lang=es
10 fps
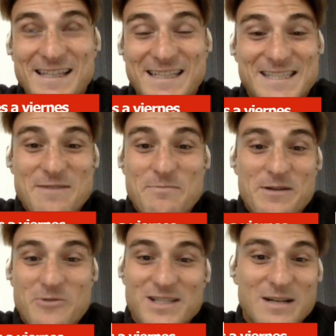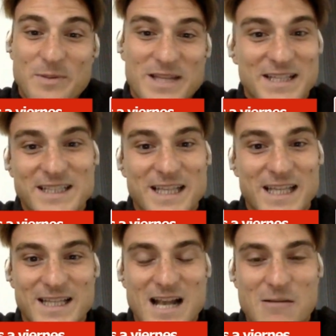y siempre voy a estar pendiente
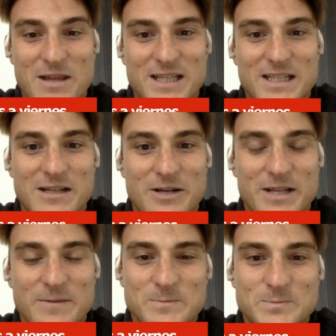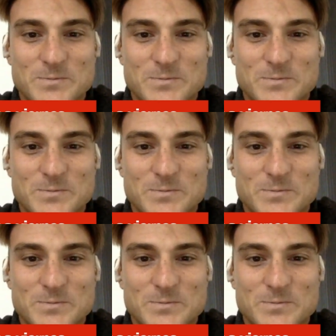del Albacete, la verdad.